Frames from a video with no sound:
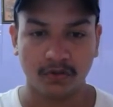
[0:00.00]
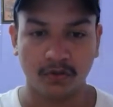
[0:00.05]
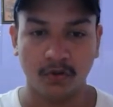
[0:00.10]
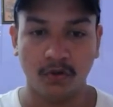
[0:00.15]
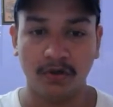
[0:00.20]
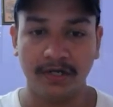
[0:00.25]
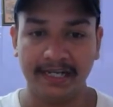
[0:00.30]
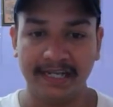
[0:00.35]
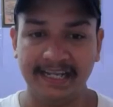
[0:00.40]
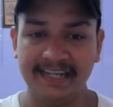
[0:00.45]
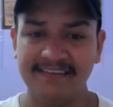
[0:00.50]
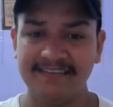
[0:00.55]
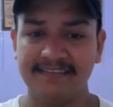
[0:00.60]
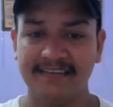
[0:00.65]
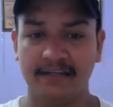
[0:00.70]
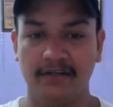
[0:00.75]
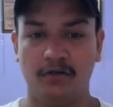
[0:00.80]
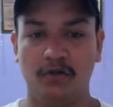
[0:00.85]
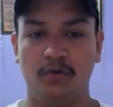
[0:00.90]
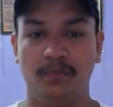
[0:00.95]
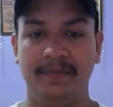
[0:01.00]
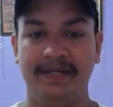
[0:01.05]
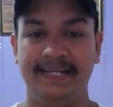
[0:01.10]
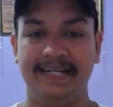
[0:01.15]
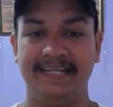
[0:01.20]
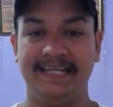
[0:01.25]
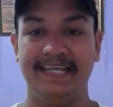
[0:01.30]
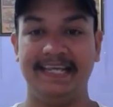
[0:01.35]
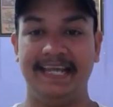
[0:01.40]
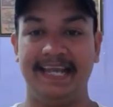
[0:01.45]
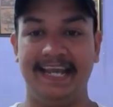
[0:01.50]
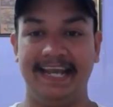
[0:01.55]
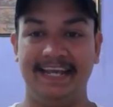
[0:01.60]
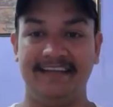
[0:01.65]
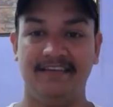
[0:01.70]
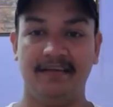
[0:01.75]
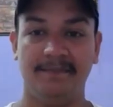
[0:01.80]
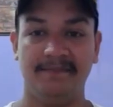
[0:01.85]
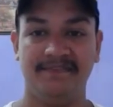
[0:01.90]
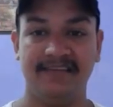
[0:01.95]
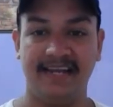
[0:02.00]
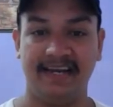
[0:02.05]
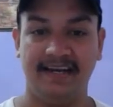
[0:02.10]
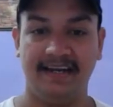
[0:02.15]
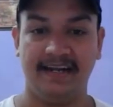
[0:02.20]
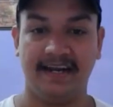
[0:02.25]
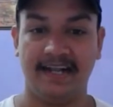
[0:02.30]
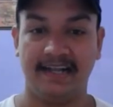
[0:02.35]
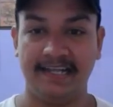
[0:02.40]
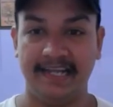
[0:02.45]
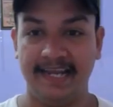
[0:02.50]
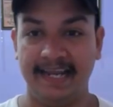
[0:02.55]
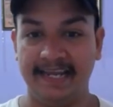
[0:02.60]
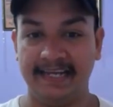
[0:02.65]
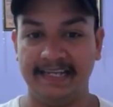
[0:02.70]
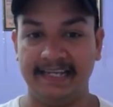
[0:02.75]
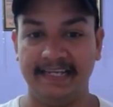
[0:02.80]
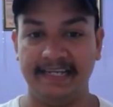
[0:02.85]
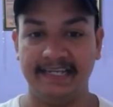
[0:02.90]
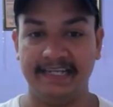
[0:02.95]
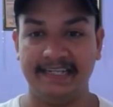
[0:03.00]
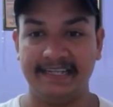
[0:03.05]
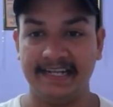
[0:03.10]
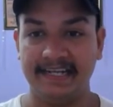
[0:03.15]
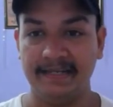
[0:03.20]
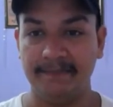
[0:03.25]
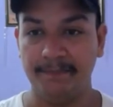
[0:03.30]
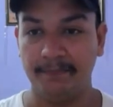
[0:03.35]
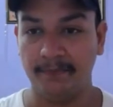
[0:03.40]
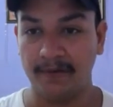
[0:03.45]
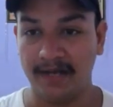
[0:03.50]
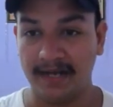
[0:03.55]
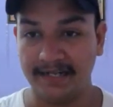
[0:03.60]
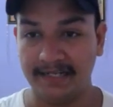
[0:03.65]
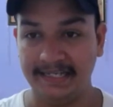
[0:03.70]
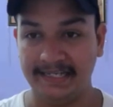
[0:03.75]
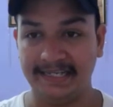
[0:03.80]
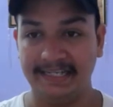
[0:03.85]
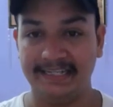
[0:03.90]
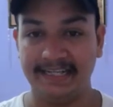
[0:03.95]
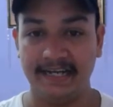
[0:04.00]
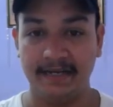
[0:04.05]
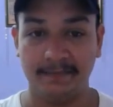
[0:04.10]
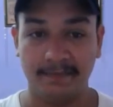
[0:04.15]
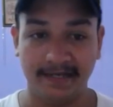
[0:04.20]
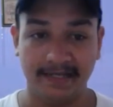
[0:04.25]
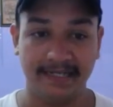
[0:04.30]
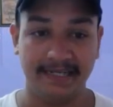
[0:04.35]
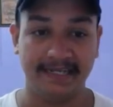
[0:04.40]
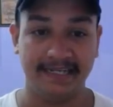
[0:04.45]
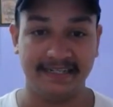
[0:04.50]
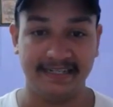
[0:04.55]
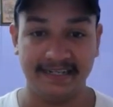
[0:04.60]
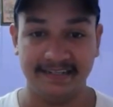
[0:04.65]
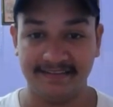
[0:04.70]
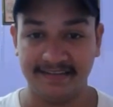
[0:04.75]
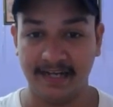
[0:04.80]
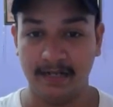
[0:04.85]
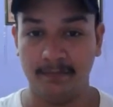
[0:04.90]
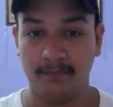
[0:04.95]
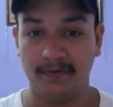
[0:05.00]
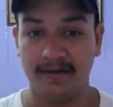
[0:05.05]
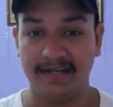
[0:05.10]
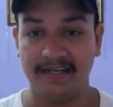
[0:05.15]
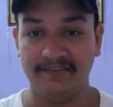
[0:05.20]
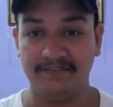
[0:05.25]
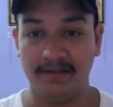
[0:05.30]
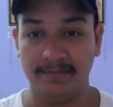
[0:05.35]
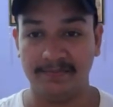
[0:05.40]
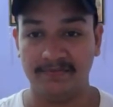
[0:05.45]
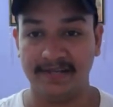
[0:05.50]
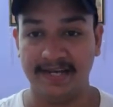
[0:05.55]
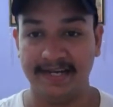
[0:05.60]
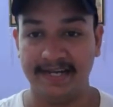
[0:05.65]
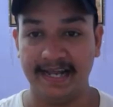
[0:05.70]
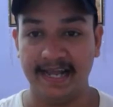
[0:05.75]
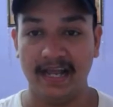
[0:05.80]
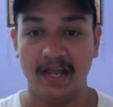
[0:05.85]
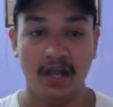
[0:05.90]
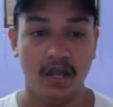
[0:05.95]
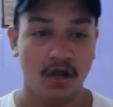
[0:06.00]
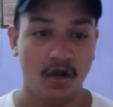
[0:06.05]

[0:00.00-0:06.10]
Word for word: और इस डोमेन की एज हम चेक करते हैं कि कितनी पुरानी कितने महीने कितने साल पुरानी वेबसाइट है